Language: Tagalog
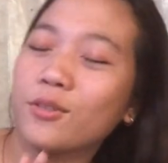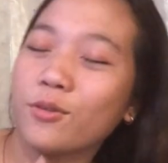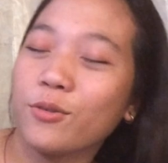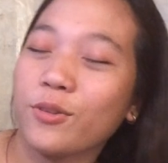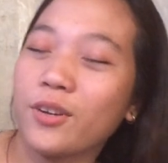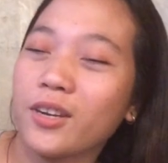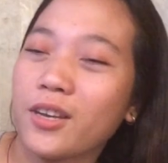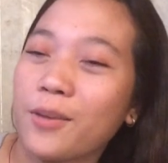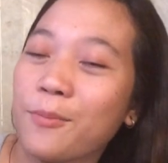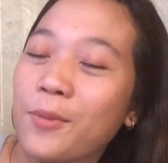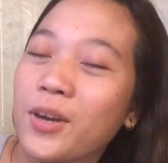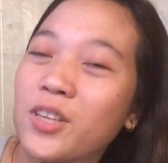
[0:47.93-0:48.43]

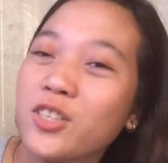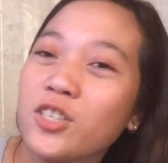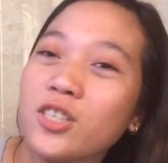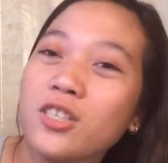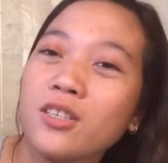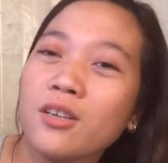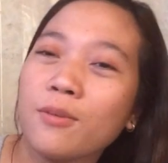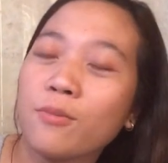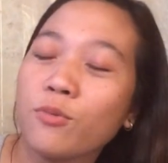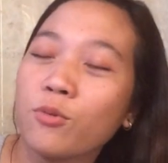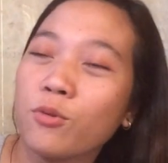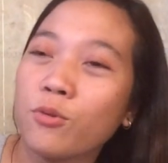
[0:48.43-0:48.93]
So
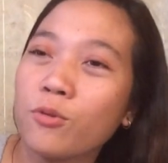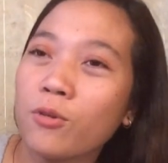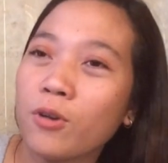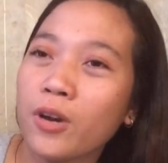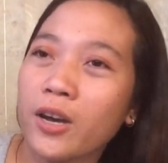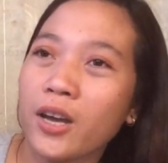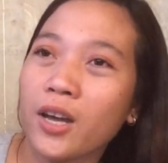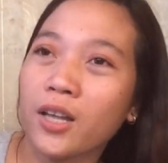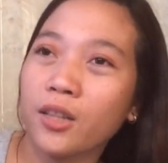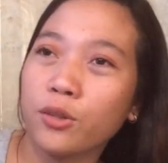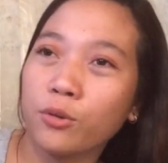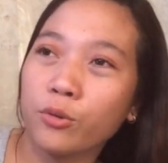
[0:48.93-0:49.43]
nag-imagine ra pug ko
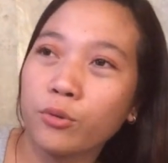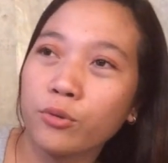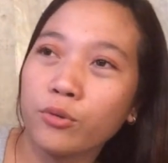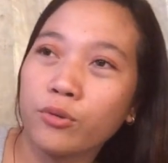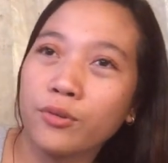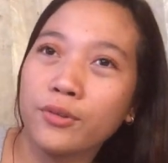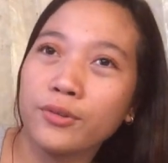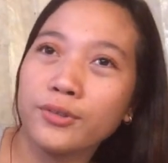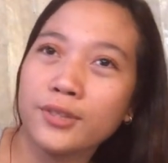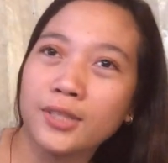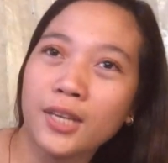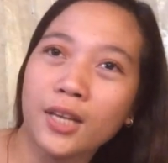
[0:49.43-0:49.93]
kay
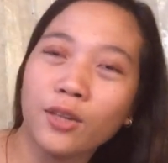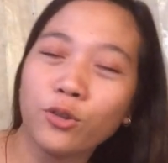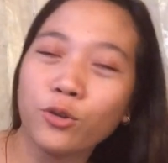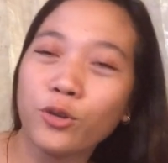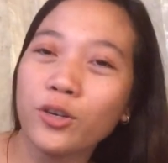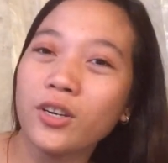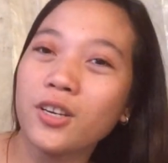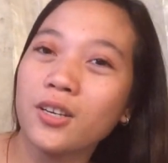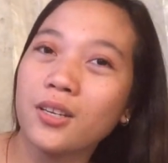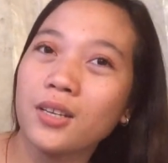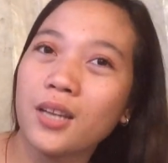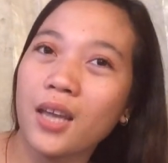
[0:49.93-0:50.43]
atong
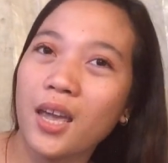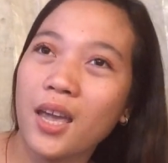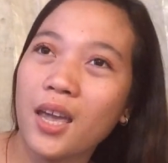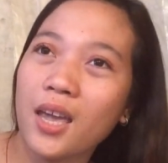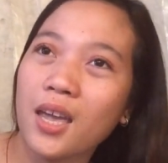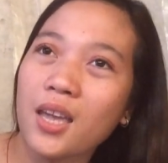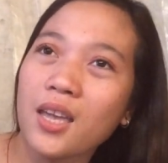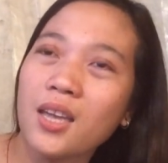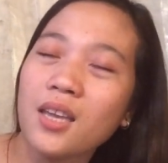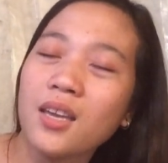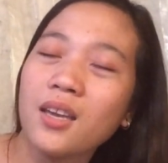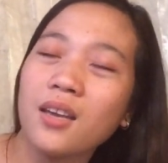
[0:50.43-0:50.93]

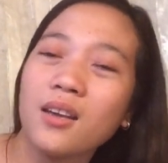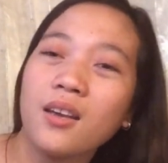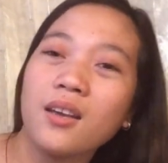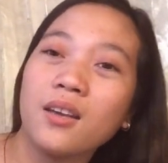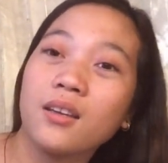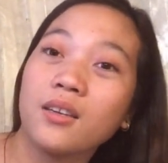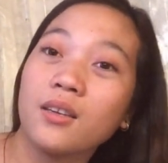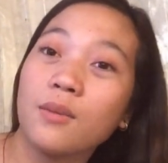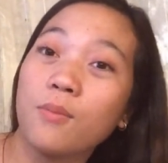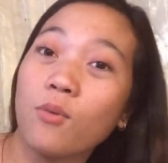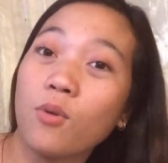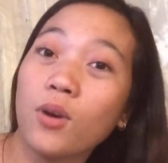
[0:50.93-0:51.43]
Saturday
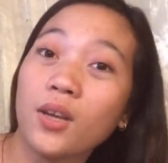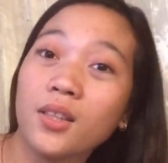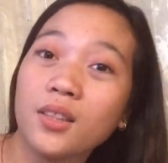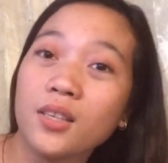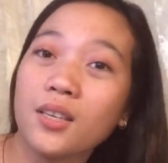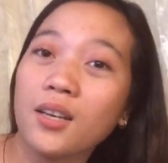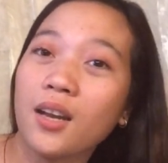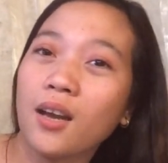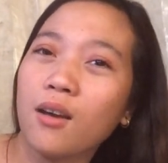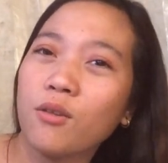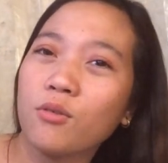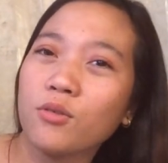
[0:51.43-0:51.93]

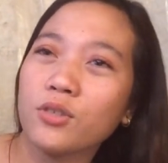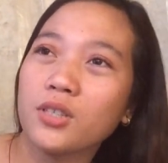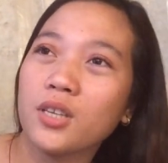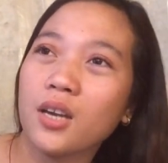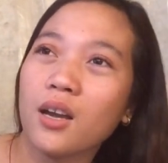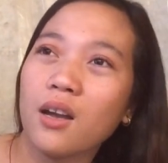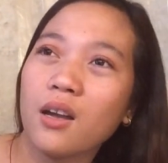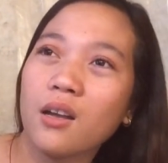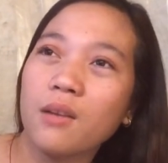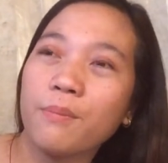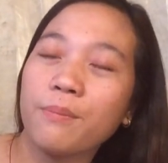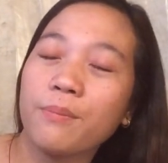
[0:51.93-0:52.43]
gibuhat ni nako
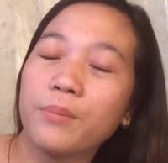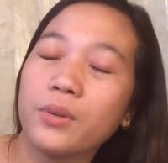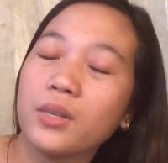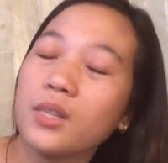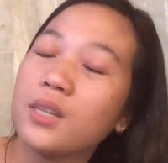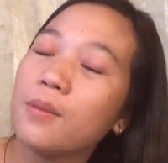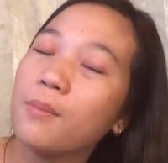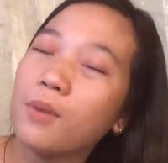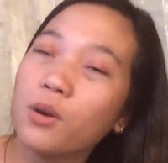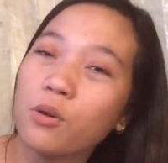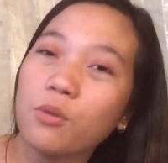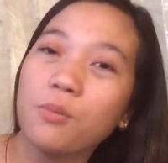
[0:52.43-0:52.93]
siya.
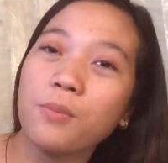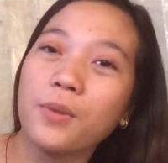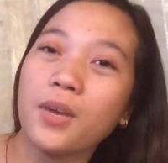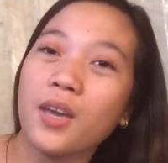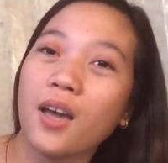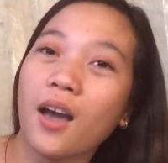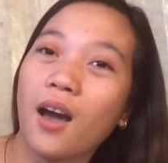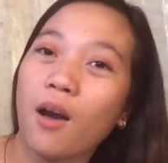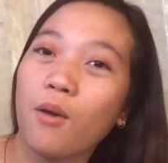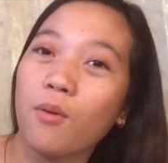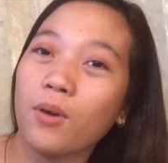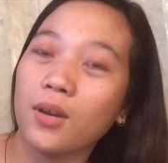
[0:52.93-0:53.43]
Pwede man
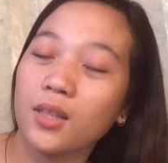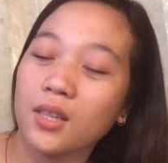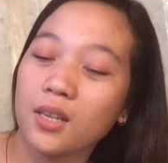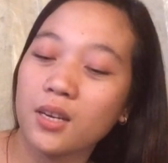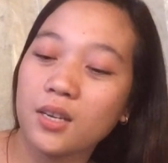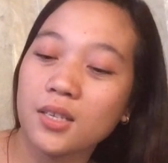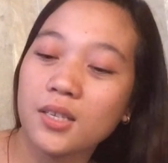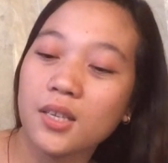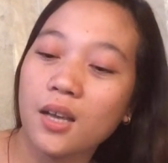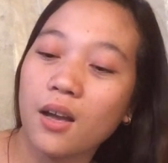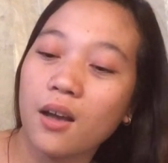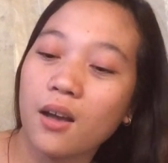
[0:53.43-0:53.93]
gumingawa
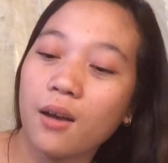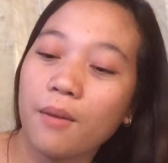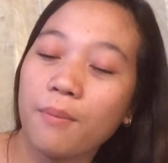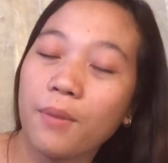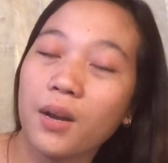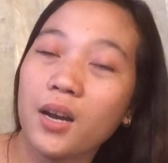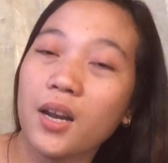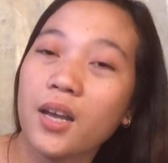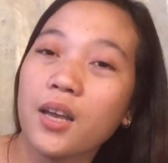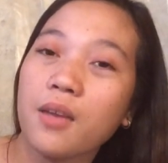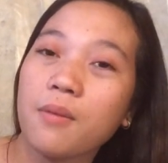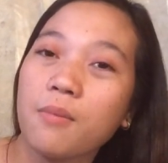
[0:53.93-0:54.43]
diri
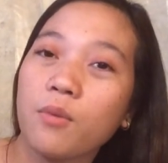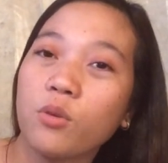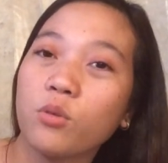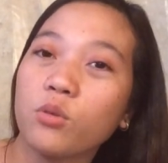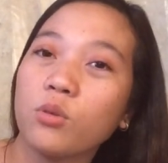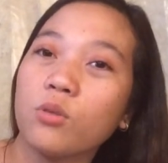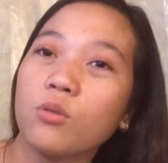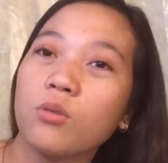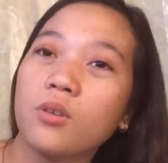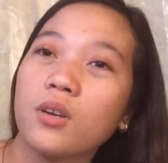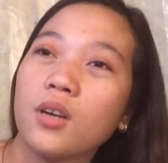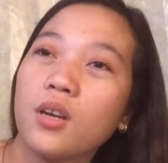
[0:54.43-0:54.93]
sa balay
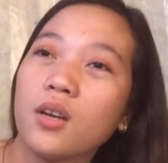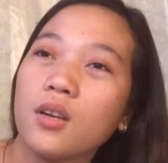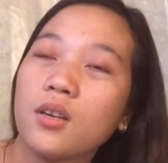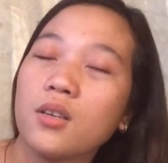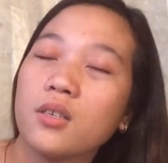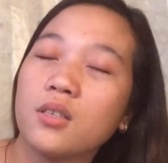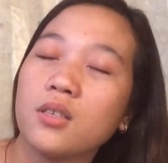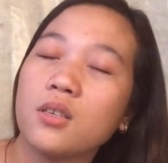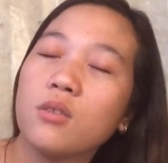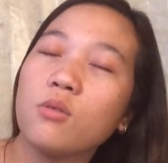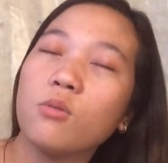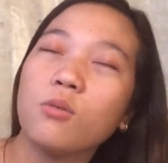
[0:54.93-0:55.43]
mo tong
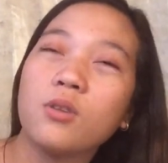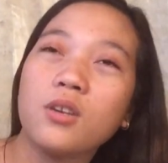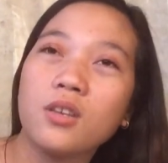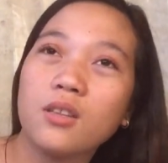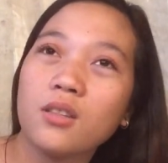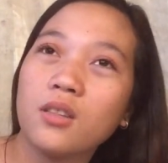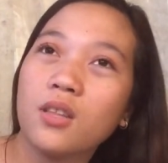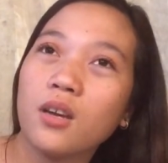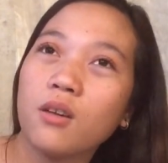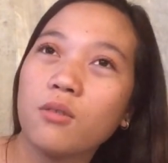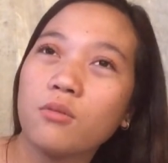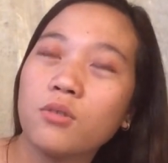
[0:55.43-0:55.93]
sige
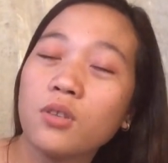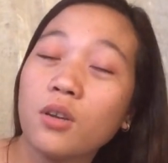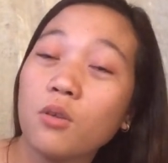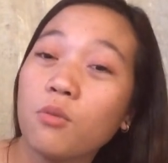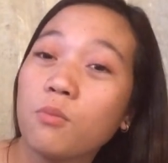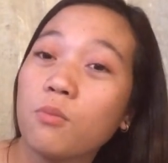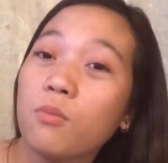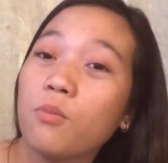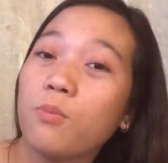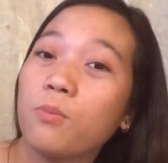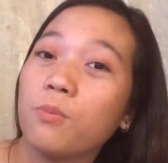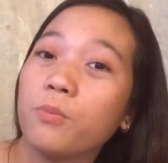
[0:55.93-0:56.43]
kig
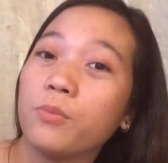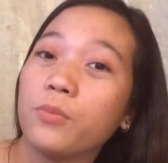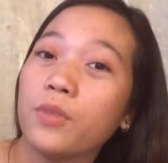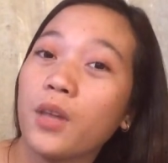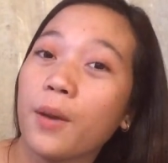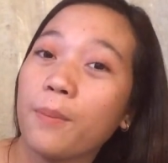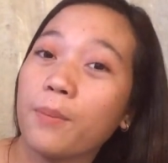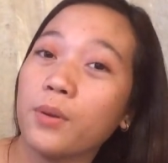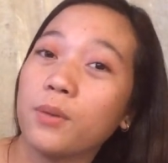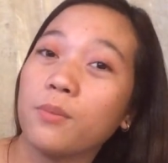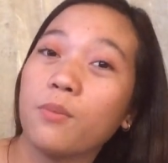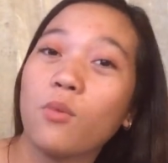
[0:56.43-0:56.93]
sa akong
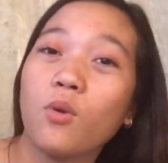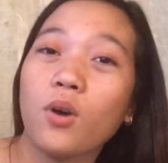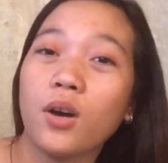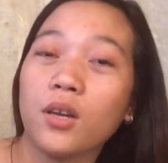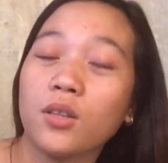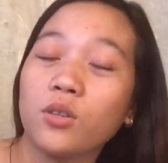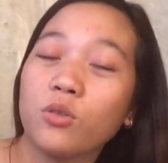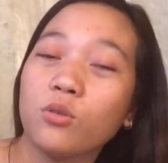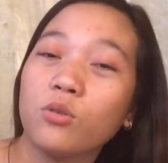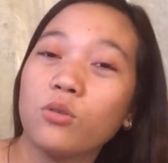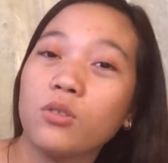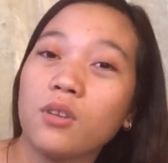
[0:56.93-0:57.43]
dapat
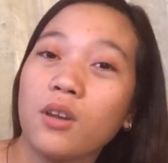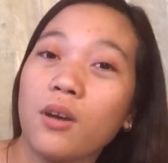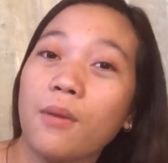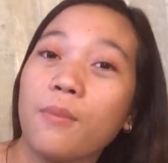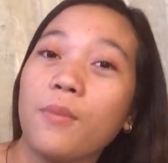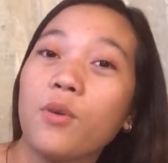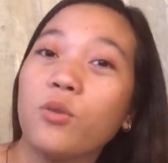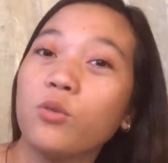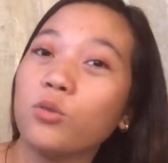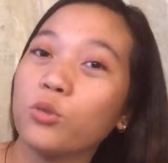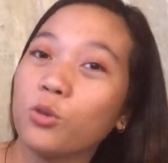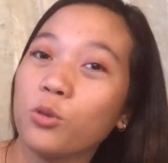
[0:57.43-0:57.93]
buhaton
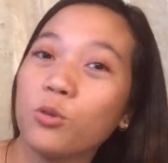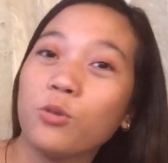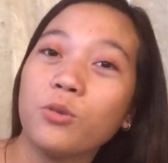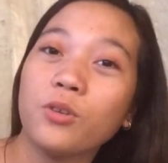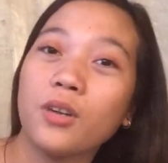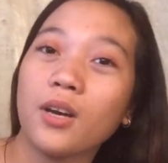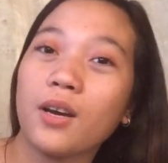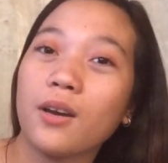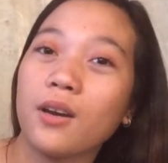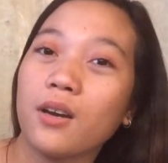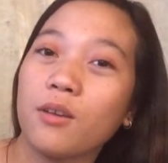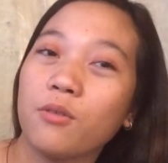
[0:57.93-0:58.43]
niya mao to
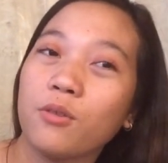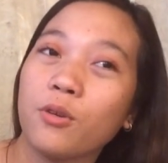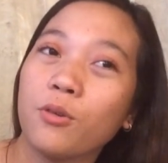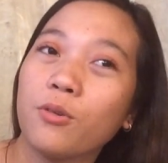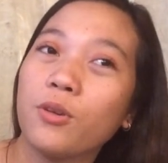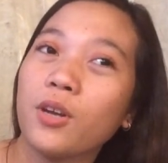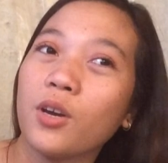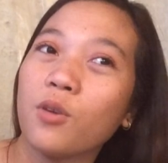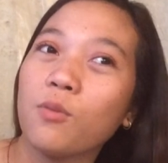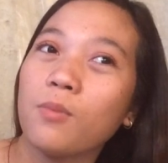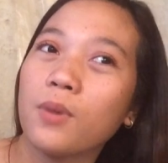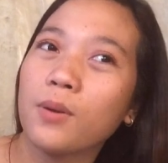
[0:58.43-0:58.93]
naka
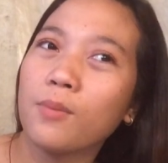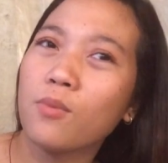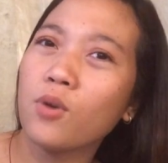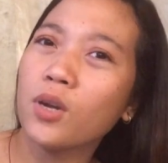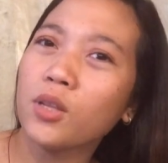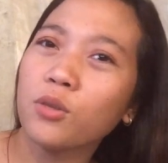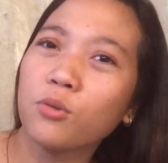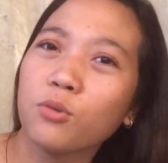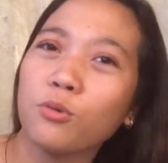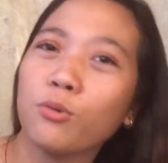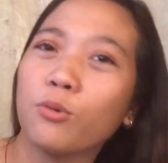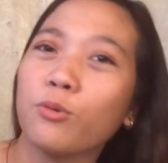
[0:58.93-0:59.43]
no na ko
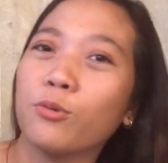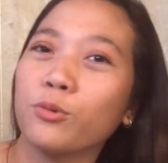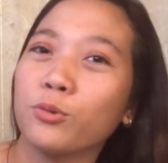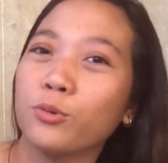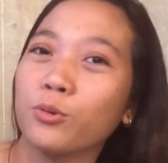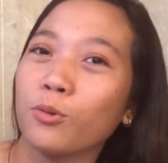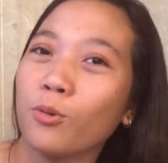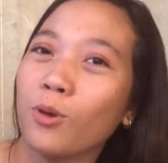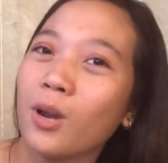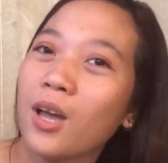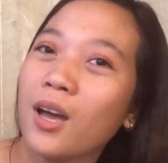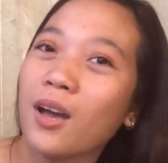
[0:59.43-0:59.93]
magbuhat kuno
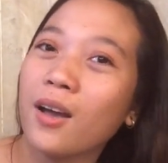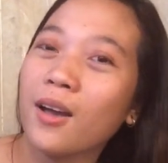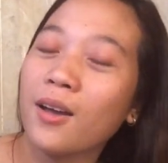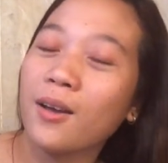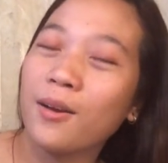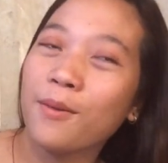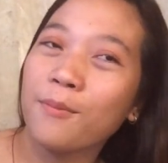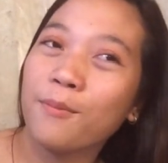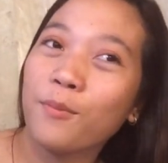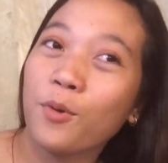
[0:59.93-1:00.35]
kog tula